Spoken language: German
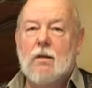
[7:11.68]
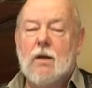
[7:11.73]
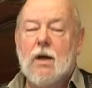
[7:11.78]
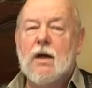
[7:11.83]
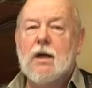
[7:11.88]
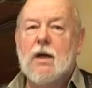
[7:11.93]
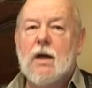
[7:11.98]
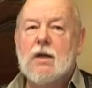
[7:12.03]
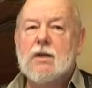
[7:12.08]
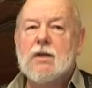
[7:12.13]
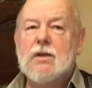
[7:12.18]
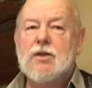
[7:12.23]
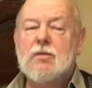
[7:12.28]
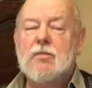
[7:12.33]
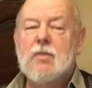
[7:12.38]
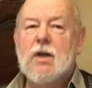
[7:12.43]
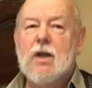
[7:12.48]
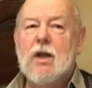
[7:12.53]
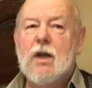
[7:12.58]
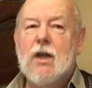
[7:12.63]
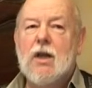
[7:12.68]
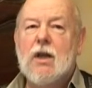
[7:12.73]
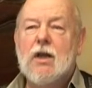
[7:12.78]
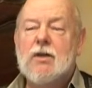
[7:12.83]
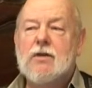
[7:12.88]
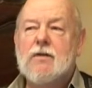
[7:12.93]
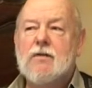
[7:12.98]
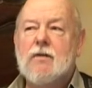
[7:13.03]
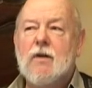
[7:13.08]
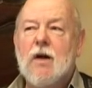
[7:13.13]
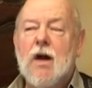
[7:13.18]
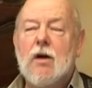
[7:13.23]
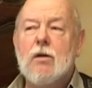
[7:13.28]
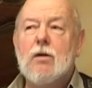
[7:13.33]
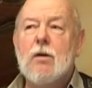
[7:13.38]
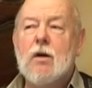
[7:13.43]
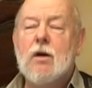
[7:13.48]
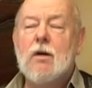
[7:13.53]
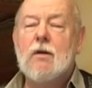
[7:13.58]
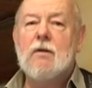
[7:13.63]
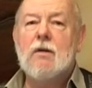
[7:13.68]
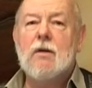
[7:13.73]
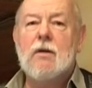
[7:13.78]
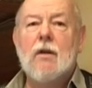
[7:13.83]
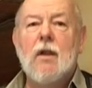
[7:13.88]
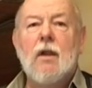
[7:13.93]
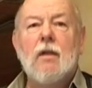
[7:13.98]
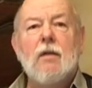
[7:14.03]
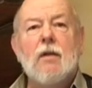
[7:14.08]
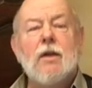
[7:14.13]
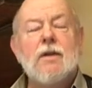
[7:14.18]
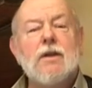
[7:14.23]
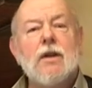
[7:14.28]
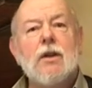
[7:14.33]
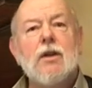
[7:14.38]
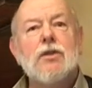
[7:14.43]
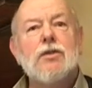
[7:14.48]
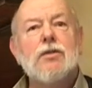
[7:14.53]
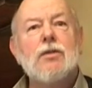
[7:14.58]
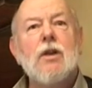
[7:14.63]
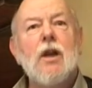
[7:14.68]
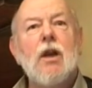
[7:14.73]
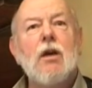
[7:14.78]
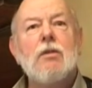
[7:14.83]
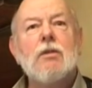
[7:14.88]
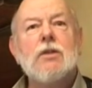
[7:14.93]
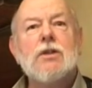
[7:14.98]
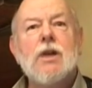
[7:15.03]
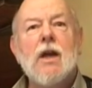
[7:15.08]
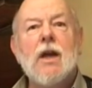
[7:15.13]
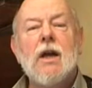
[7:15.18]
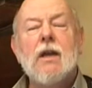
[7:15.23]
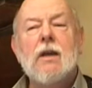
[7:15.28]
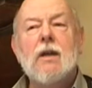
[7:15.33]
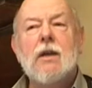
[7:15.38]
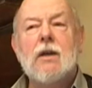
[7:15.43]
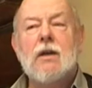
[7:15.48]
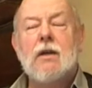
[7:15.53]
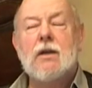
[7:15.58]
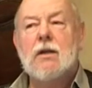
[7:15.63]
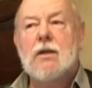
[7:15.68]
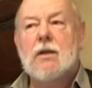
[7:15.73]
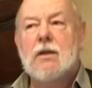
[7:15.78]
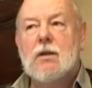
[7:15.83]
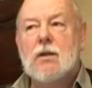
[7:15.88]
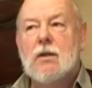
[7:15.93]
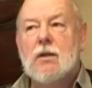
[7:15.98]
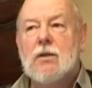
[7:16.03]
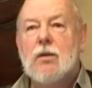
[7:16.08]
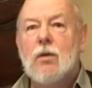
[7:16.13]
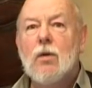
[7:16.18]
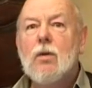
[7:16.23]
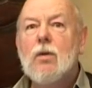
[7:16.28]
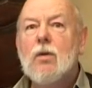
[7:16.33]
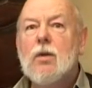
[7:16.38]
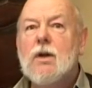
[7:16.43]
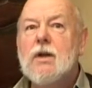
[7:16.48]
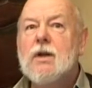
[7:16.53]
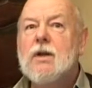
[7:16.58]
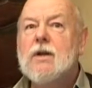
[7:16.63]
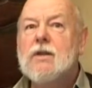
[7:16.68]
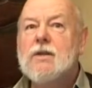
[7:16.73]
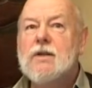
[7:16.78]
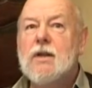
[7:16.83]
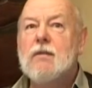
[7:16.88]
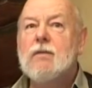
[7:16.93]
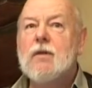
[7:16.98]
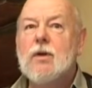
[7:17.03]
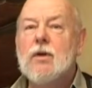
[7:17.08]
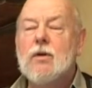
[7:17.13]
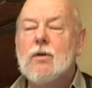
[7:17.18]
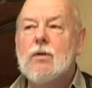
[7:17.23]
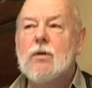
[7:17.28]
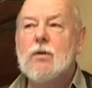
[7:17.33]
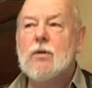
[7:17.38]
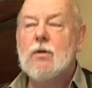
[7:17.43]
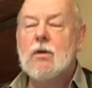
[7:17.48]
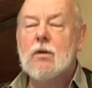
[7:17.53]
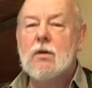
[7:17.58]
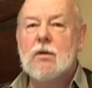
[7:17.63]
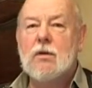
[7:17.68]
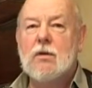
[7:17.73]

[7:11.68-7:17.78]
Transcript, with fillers: Ja, ja, es ist meine erste Frau. Sind er schon lange gescheiden? Ja, sieben Jahre.